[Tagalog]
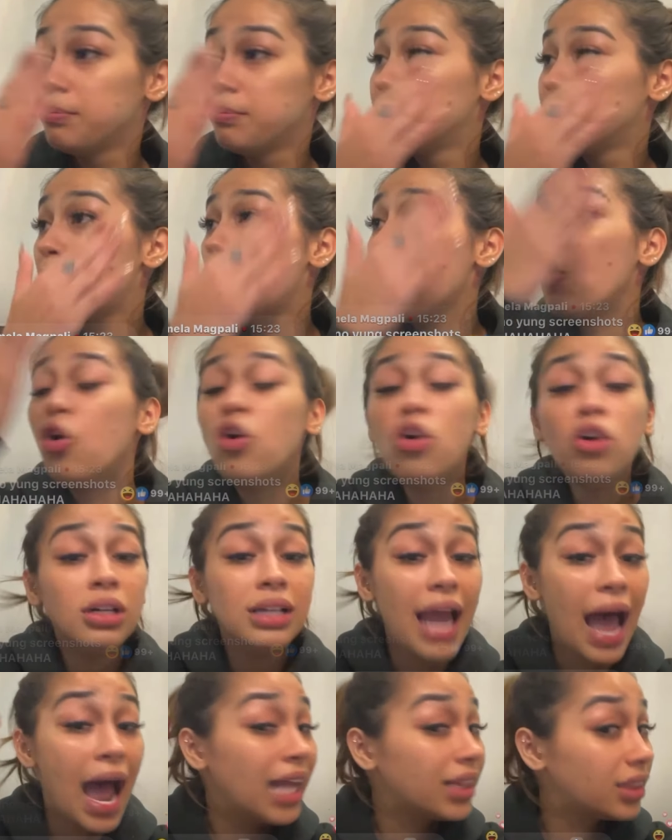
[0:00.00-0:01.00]

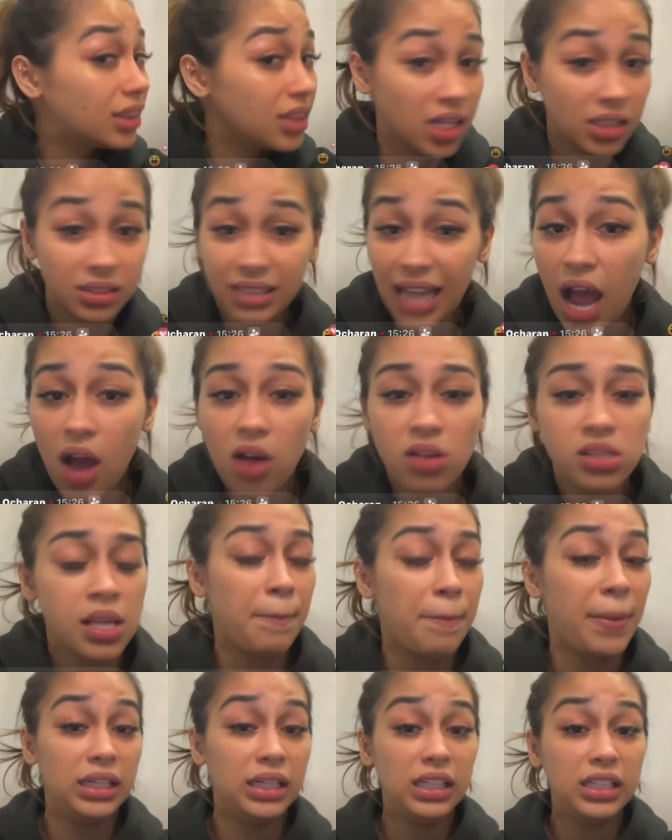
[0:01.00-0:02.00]
Buong lahat ng tao
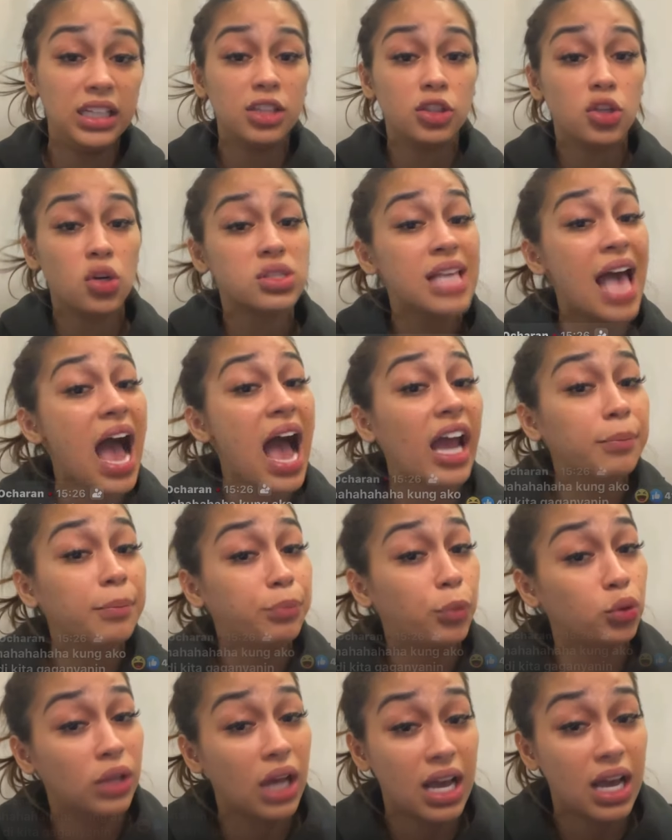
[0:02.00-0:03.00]
sa paligid ko sa
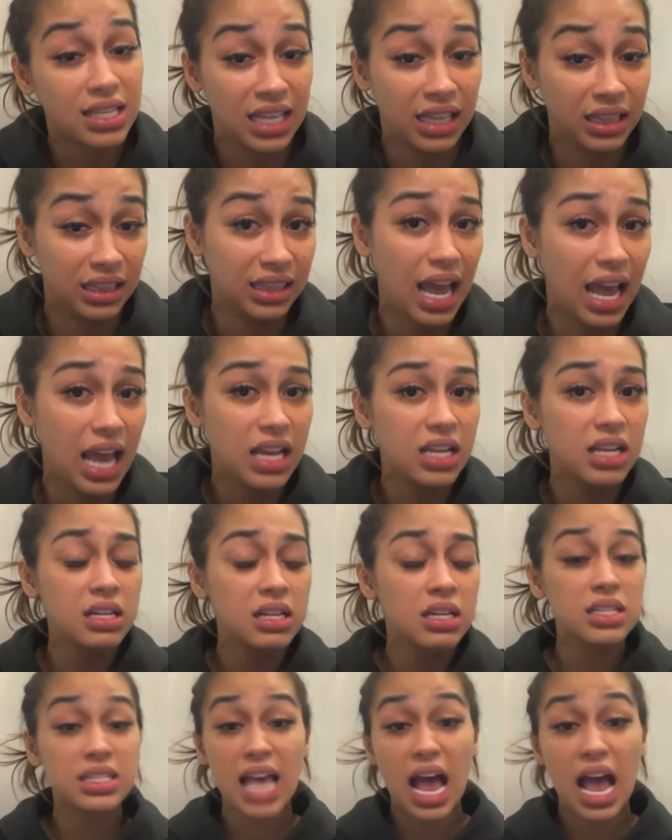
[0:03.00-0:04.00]
akin po nakasandal,
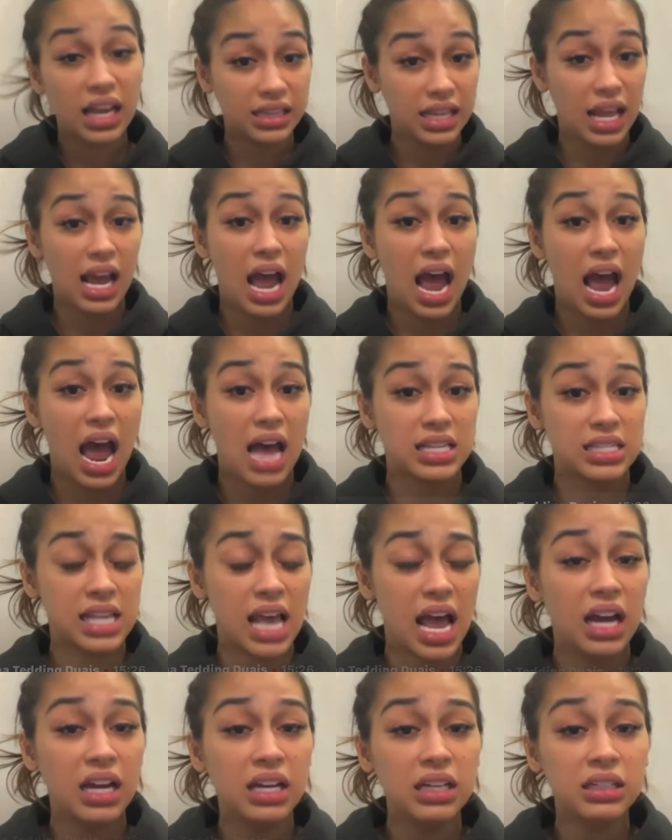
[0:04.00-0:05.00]
sa akin
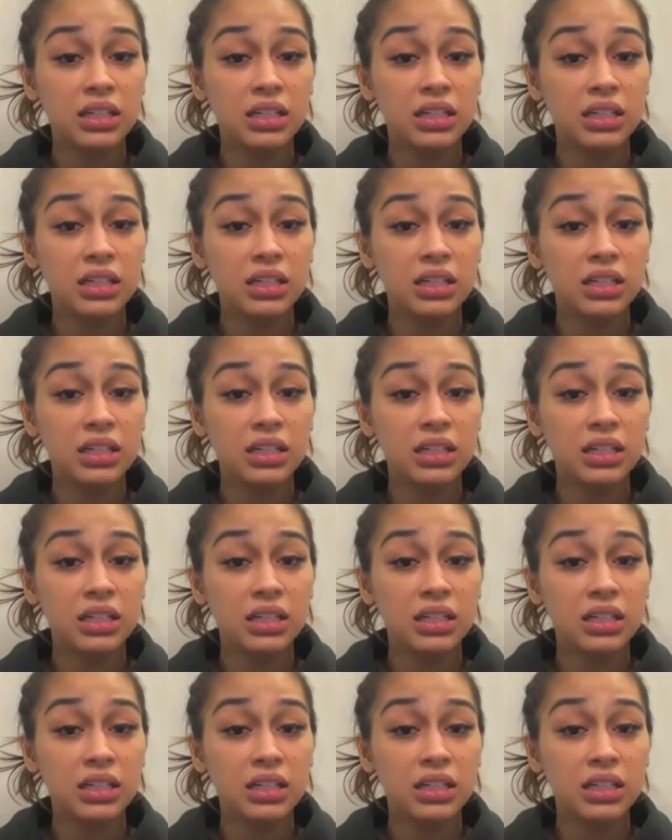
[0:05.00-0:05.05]
nakaasa.